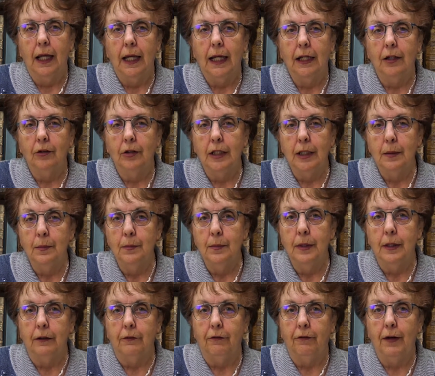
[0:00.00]

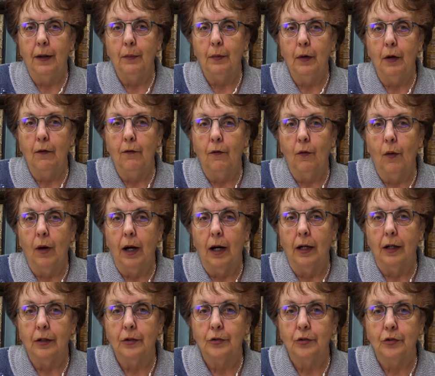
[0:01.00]
Elohim fait
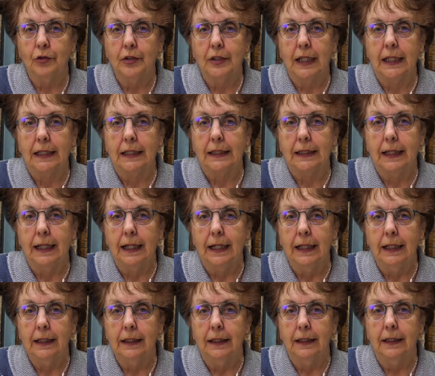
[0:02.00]
pleuvoir sur cette
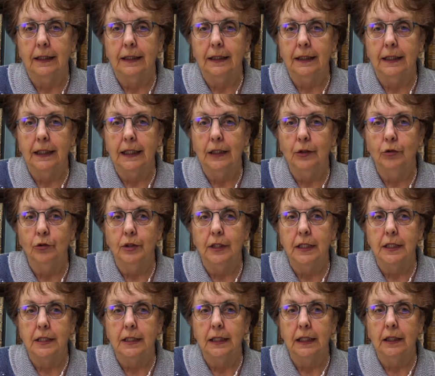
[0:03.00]
terre, née du
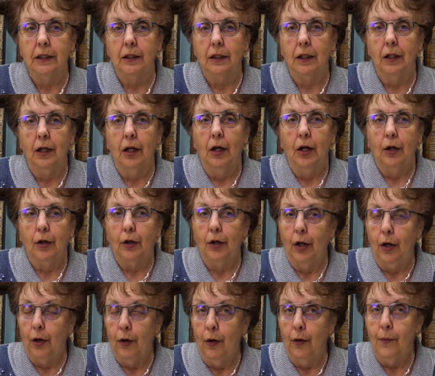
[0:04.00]
désir que
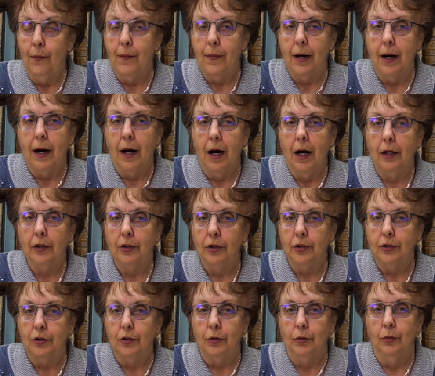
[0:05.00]
l'homme a de
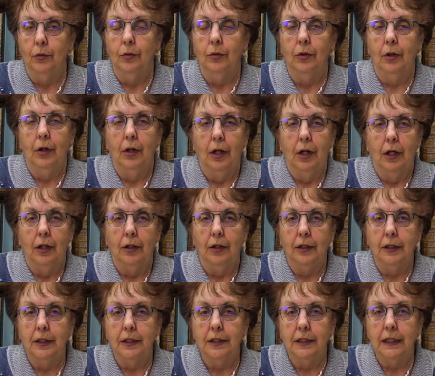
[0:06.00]
Dieu,
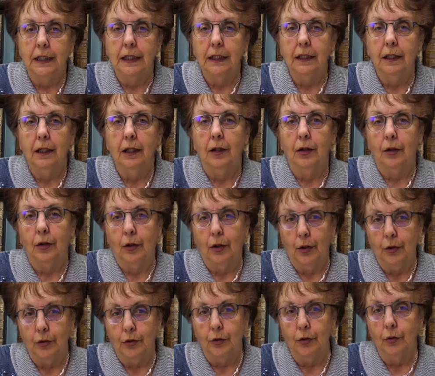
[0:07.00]
le désir
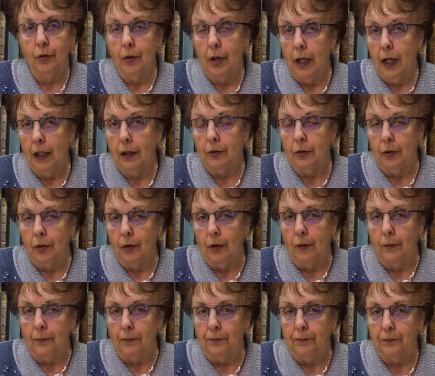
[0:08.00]
que Dieu a de
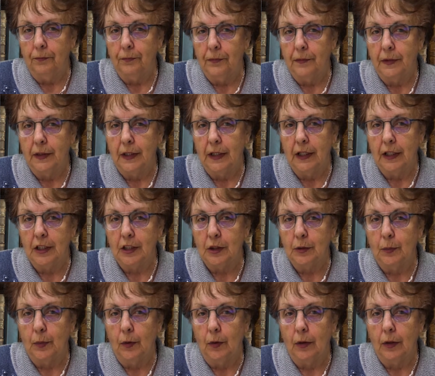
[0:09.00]
l'homme. C'est
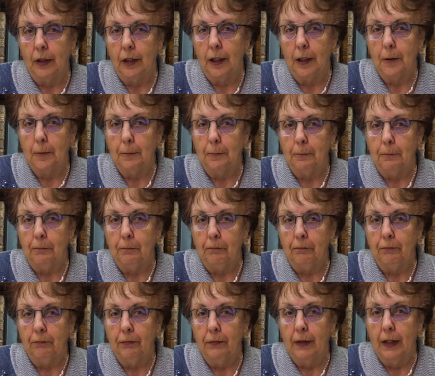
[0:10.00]
réciproque.
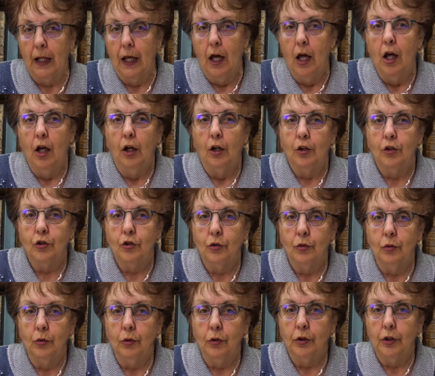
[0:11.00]

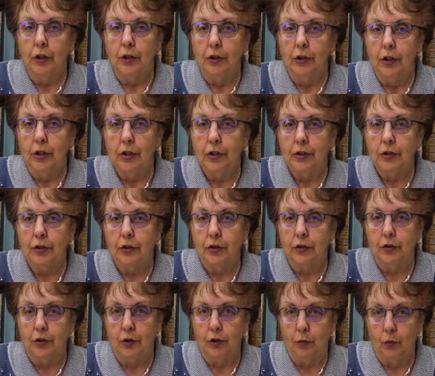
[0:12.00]
Jour de noces que
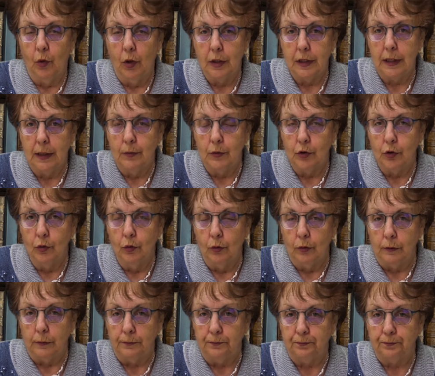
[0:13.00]
ce troisième
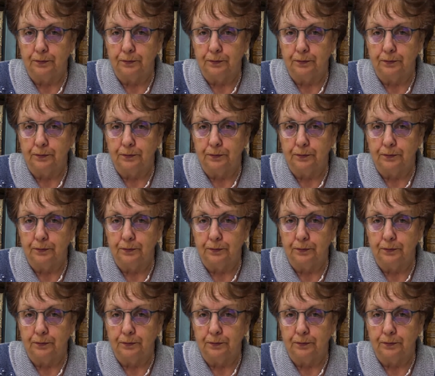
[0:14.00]
jour.